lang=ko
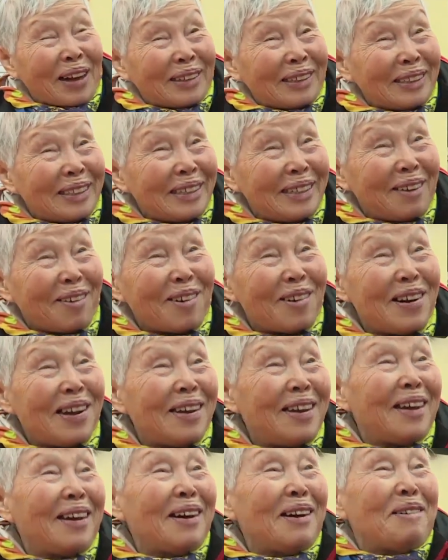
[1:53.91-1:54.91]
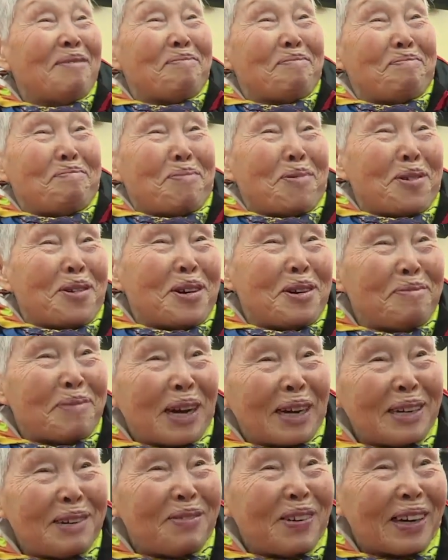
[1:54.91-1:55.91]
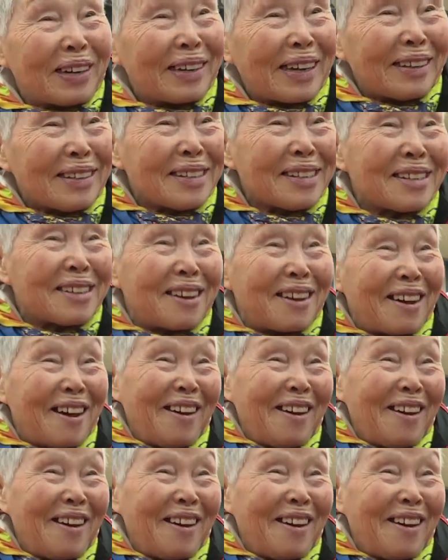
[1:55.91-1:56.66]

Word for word: 그리 원래 내가 복을 많이 받았어.